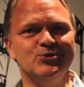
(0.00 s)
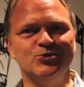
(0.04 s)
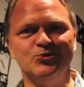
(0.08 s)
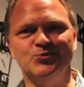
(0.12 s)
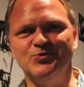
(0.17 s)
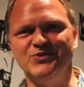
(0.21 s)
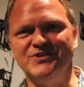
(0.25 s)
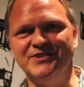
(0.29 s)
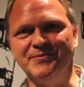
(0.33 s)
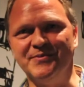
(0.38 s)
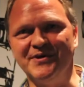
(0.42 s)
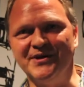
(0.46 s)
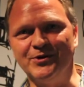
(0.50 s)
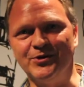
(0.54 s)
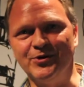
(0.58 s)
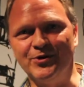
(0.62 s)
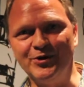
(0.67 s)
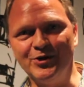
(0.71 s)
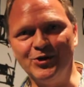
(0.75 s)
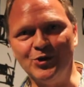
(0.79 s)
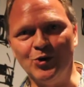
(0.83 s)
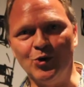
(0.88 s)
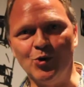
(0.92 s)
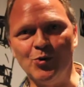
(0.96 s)
du musée McCord
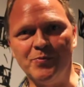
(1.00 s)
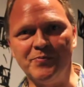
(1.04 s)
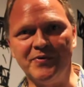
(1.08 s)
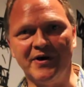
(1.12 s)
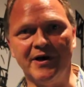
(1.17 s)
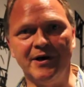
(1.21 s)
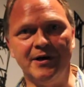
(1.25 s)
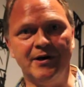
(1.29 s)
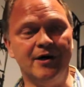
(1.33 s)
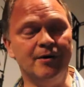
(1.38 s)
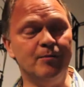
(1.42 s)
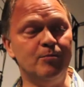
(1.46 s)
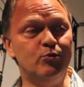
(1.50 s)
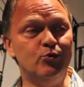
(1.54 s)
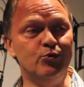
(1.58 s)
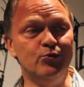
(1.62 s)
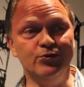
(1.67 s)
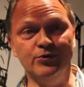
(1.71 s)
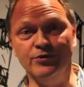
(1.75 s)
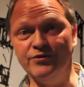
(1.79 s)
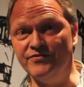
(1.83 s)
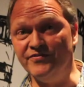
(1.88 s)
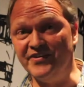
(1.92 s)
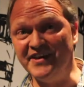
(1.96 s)
comprend plus
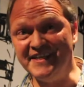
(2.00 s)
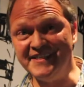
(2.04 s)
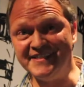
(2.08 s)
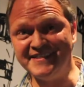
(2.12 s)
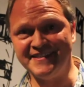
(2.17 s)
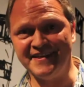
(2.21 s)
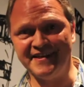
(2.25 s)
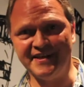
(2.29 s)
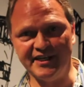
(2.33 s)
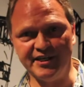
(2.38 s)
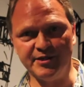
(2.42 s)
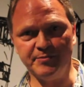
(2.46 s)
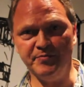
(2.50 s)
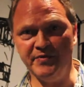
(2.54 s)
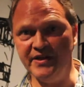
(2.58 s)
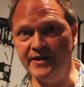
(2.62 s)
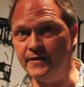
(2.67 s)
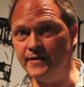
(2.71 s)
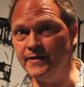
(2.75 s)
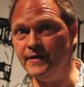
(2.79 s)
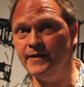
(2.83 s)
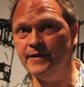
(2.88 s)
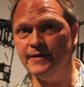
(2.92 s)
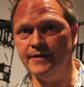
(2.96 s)
de 25 000
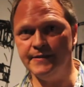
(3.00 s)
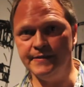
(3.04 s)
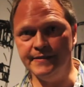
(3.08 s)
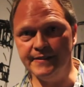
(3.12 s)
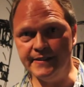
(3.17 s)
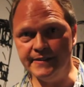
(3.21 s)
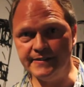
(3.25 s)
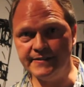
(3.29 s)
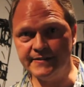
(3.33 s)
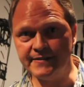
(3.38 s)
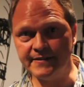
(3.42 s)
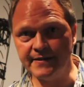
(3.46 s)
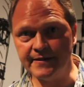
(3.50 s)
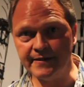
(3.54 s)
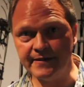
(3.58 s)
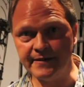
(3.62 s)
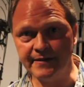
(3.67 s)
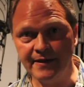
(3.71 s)
dessins,